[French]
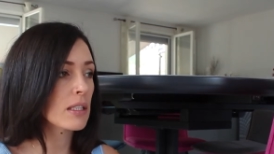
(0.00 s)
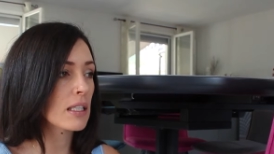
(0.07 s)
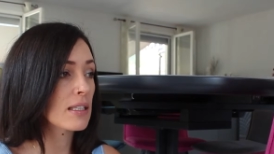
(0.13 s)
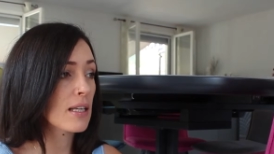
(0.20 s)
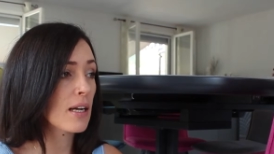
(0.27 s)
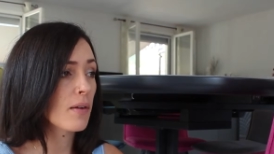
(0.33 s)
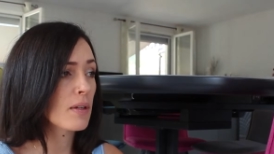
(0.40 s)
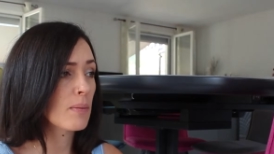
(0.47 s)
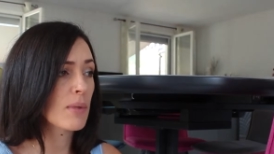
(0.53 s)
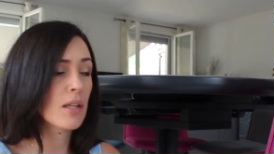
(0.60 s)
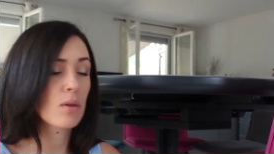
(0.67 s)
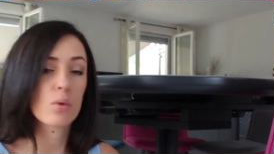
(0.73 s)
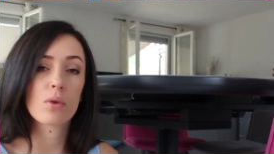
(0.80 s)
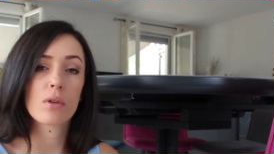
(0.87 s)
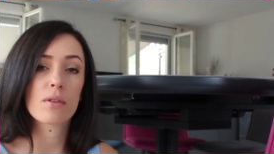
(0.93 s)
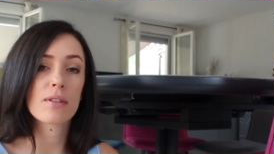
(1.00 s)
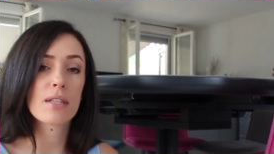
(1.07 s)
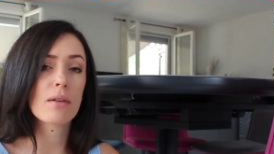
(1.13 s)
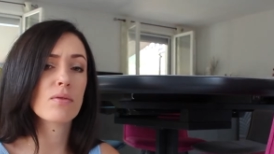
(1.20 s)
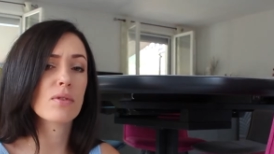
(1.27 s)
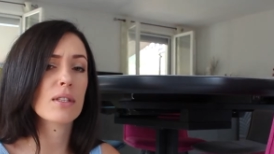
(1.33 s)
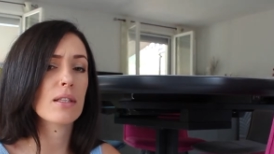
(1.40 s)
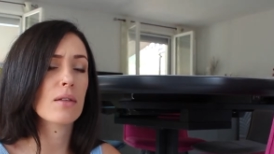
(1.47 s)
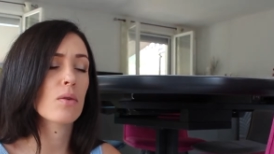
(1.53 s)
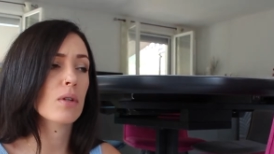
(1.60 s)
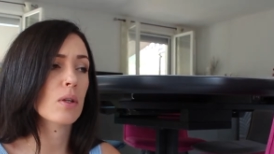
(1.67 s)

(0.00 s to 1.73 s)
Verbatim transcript: parce qu'Instagram est bien au courant de ça, vu que c'est